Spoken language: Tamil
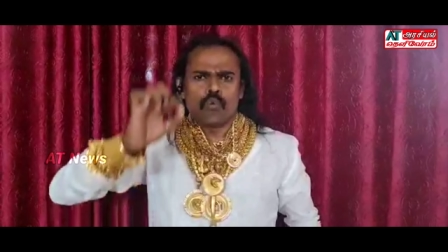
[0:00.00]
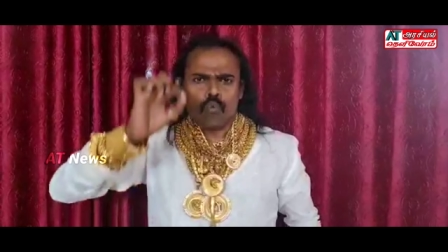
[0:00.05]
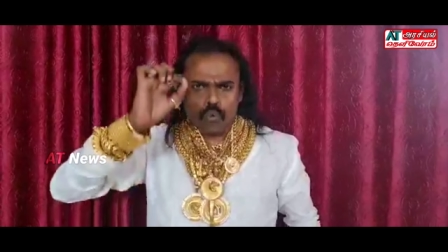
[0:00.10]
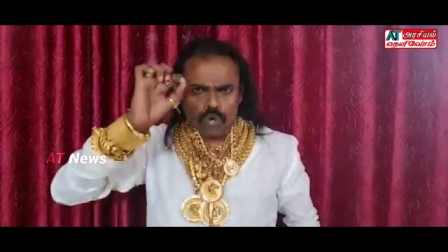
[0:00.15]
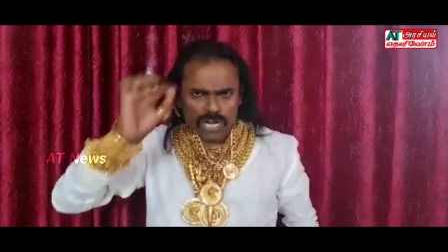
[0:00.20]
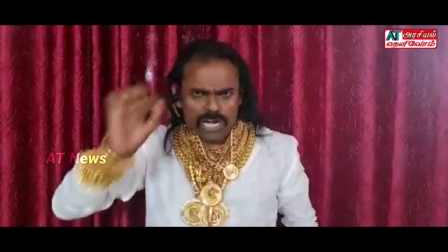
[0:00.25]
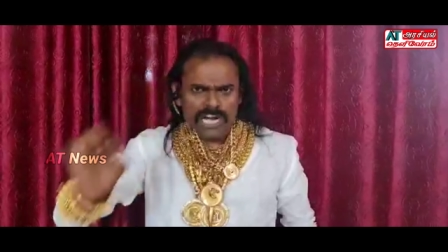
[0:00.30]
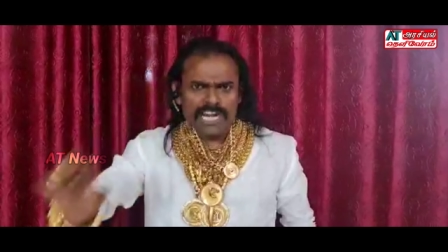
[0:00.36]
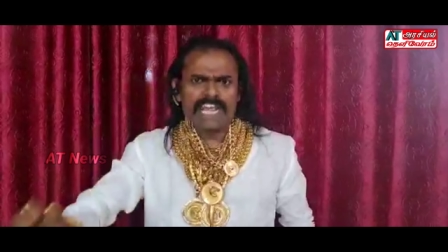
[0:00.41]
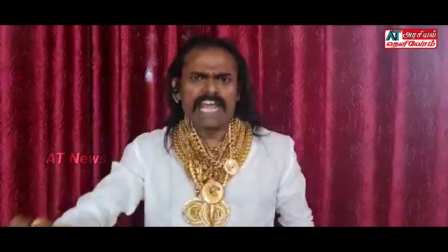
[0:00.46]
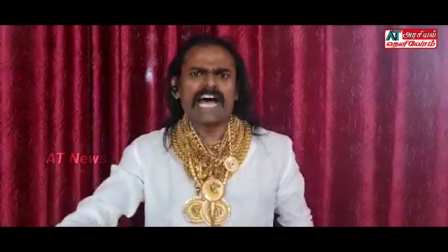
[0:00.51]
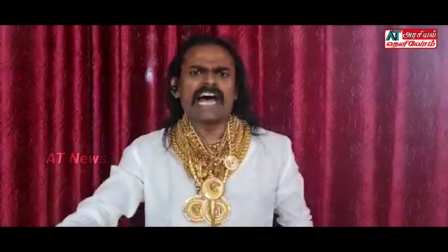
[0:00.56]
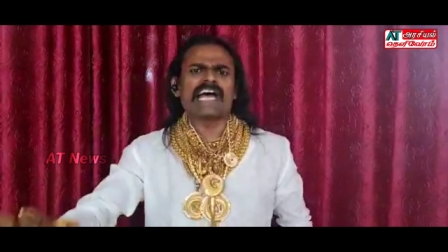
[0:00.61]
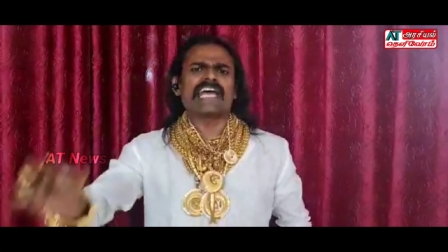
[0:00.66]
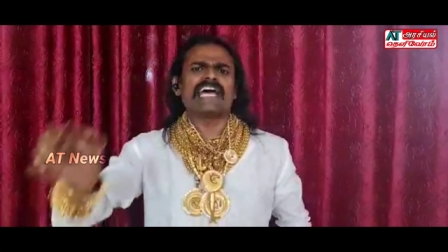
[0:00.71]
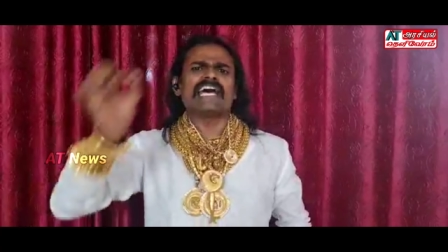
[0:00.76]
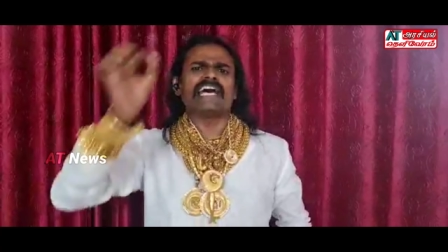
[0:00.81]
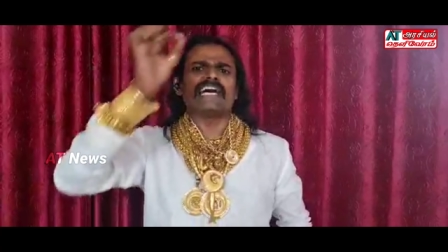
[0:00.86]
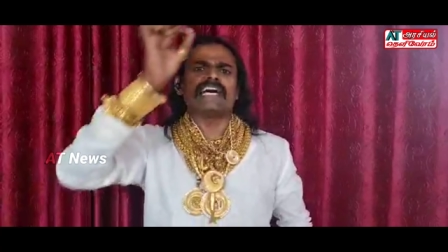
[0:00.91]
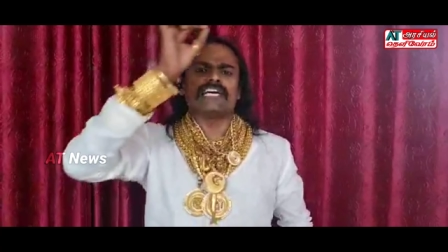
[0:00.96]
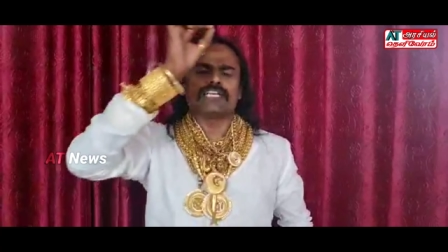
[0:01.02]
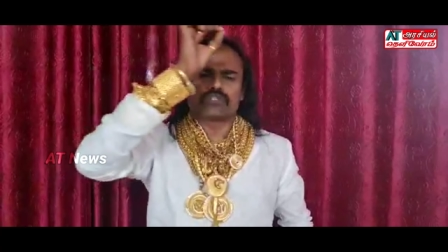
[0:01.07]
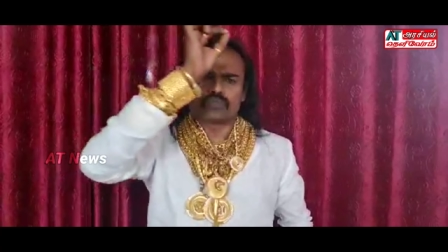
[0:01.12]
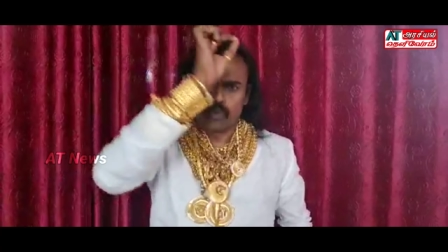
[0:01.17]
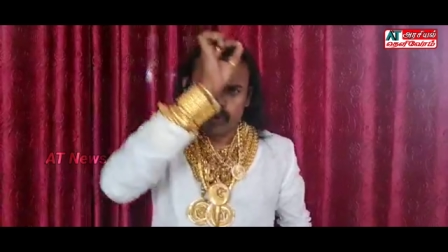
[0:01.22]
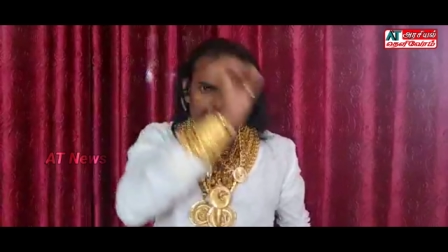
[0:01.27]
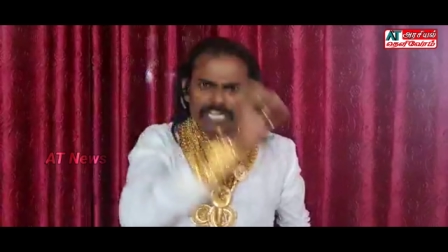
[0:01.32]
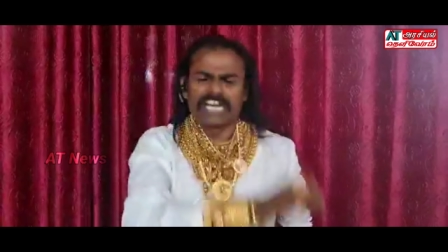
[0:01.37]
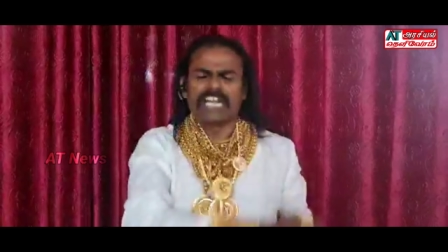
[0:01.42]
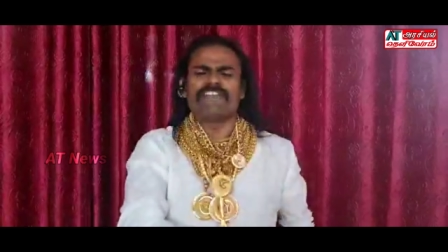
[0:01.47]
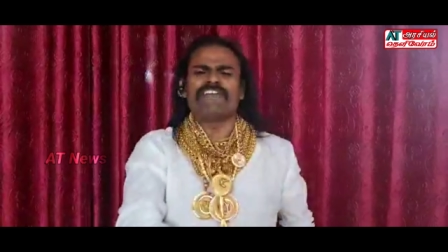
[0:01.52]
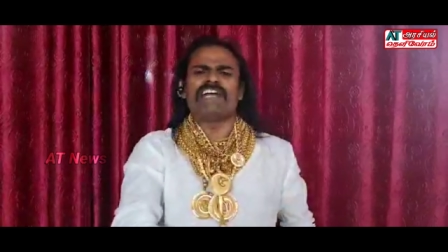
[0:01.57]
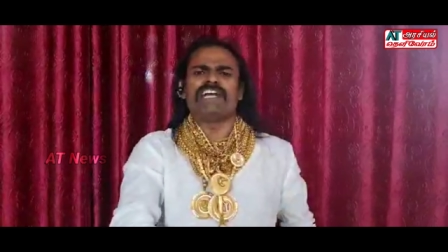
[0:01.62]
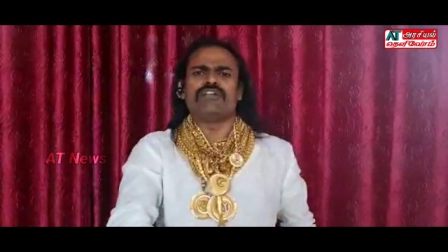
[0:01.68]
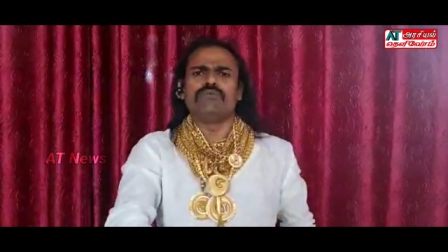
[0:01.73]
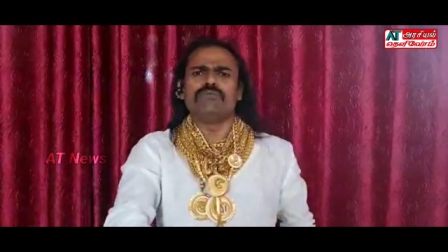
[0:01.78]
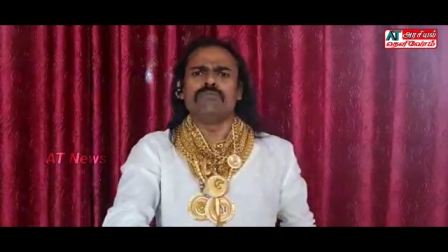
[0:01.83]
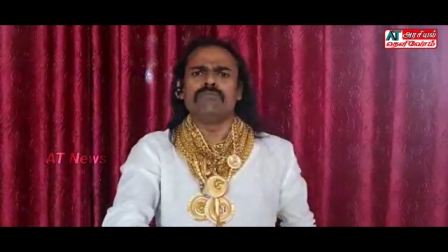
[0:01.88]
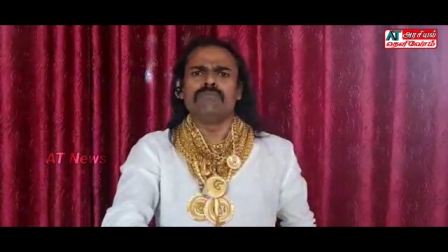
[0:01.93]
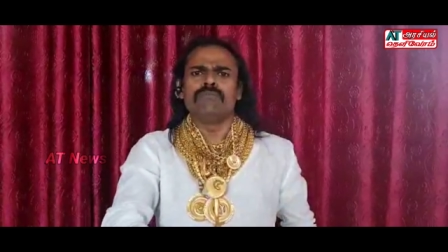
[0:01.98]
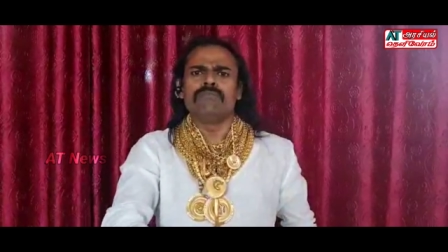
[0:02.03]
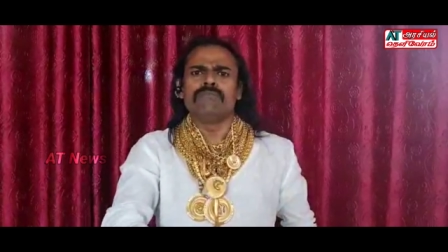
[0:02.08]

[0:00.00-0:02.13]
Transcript: உடனடியாக சூட்டிட வேண்டும்